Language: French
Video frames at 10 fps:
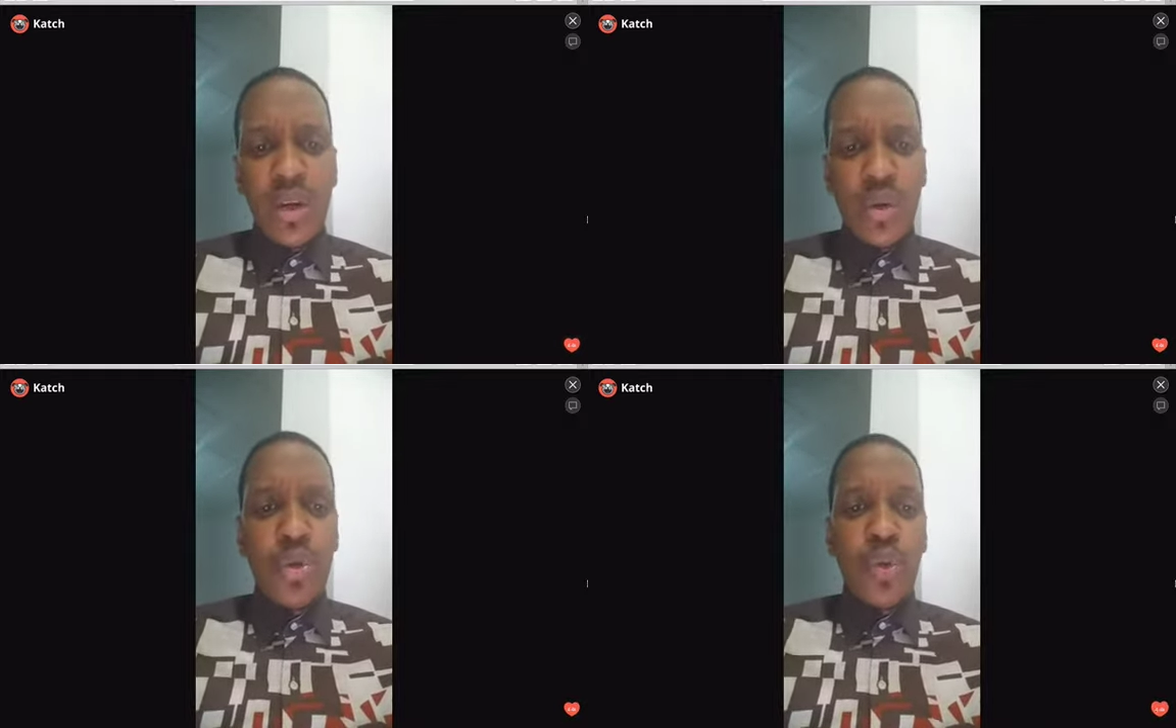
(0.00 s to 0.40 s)

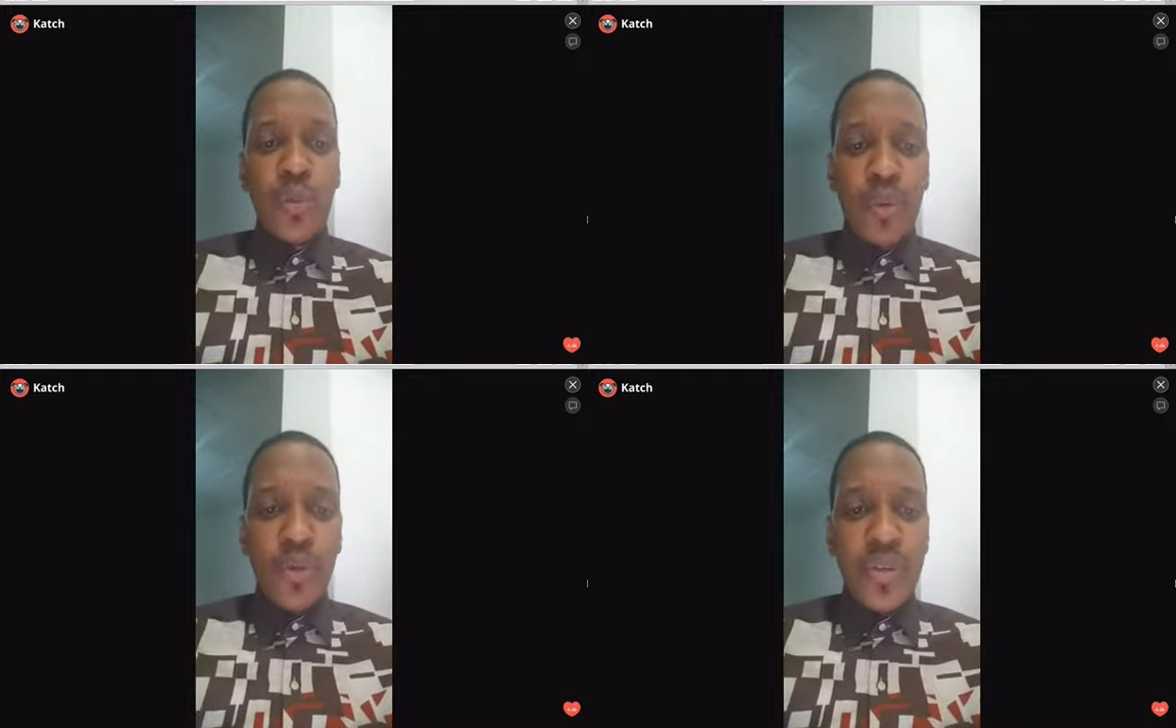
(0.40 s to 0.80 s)
le don de
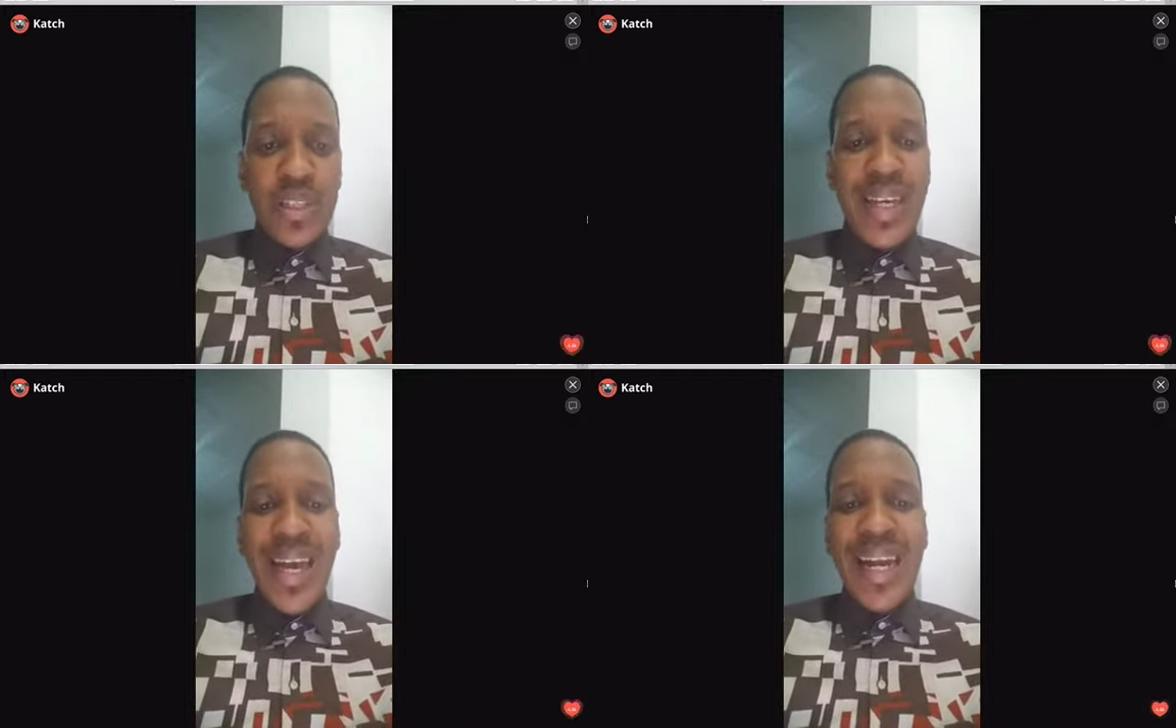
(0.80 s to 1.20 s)

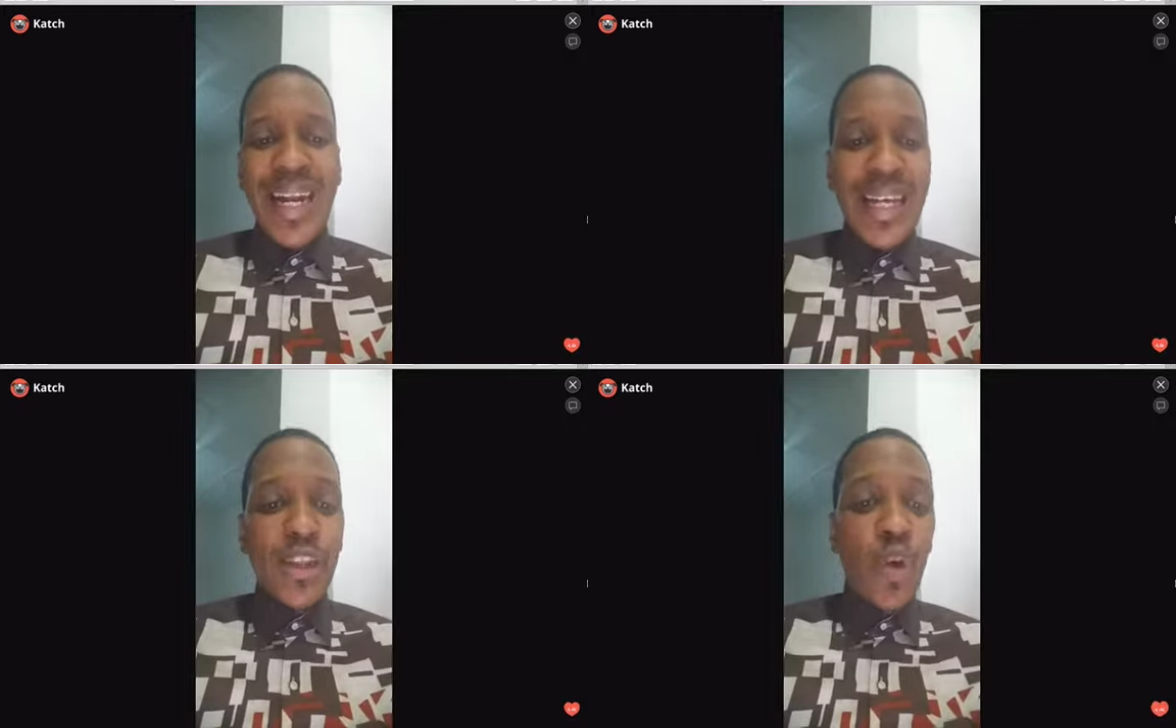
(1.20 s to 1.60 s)
prophétie et
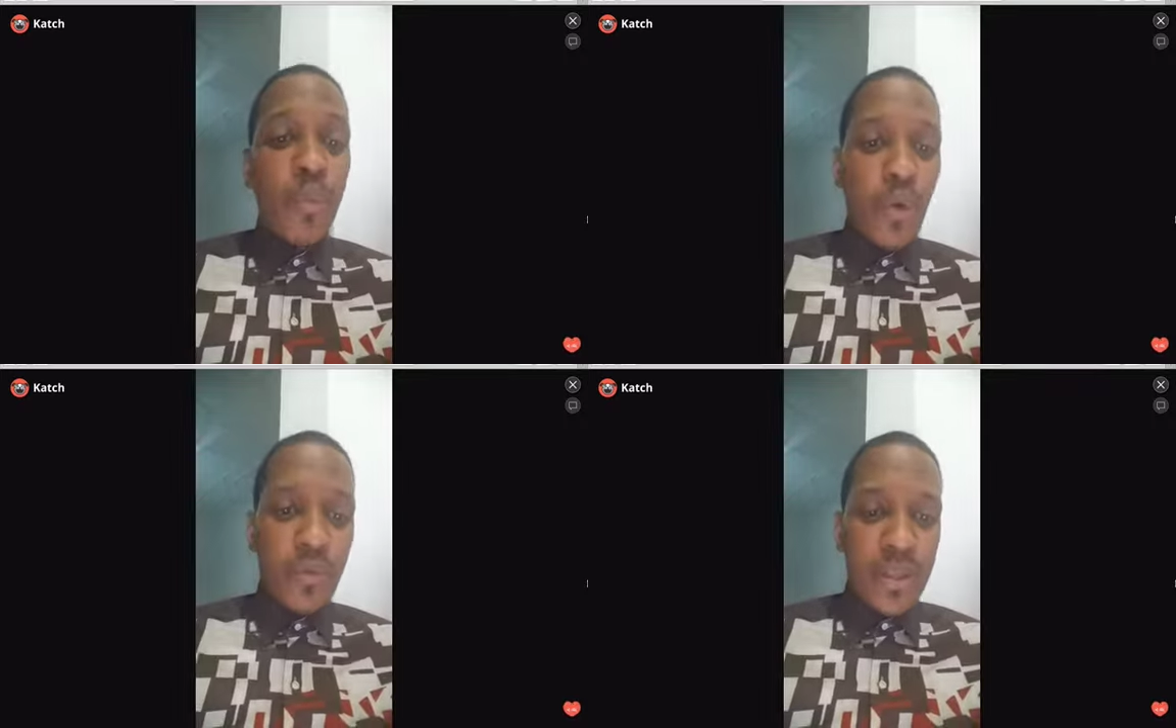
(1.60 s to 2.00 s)
les dons
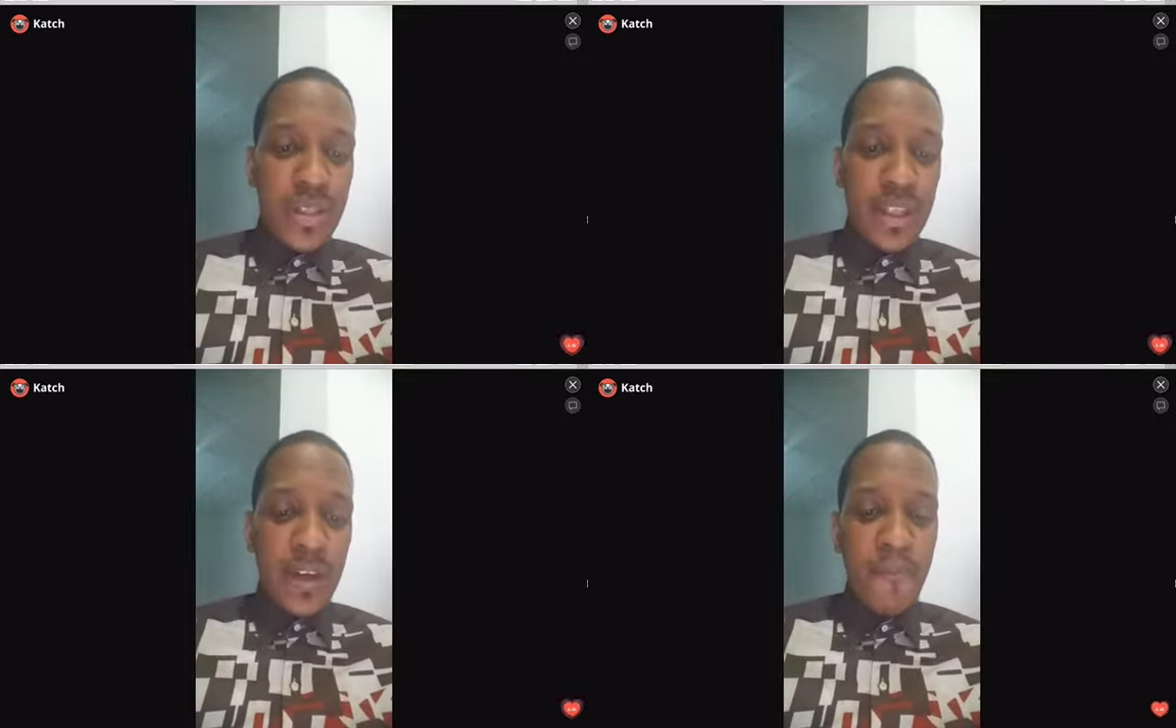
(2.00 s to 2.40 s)

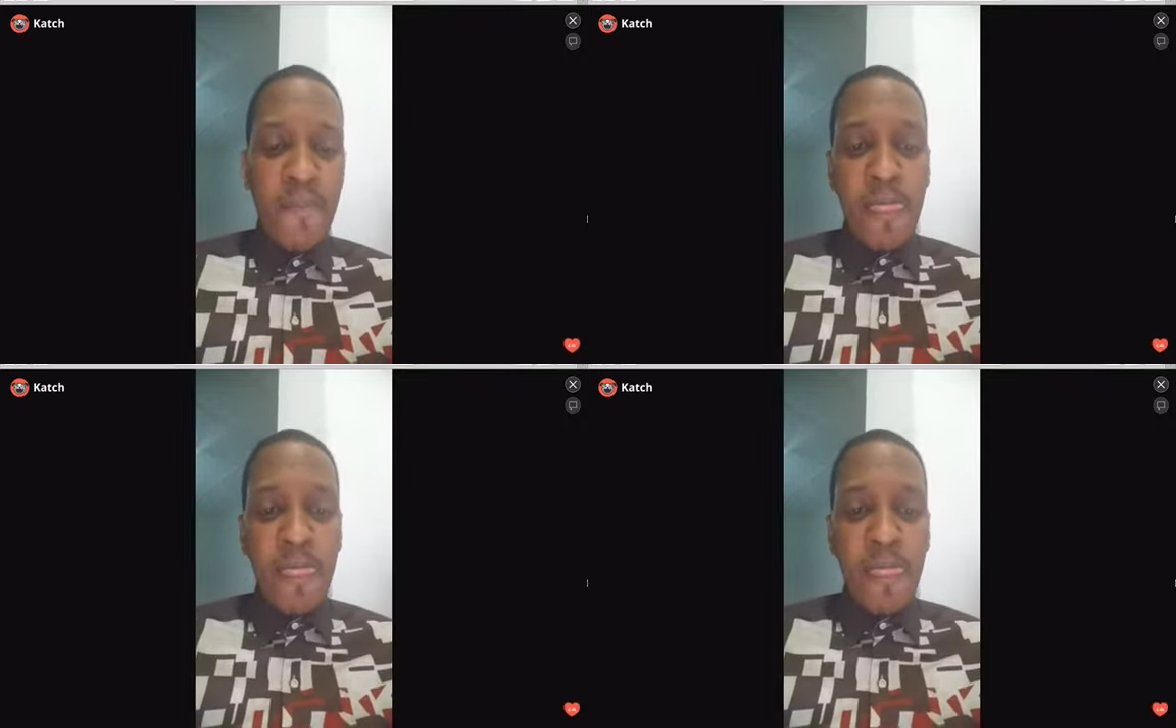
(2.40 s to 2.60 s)
prophétiques.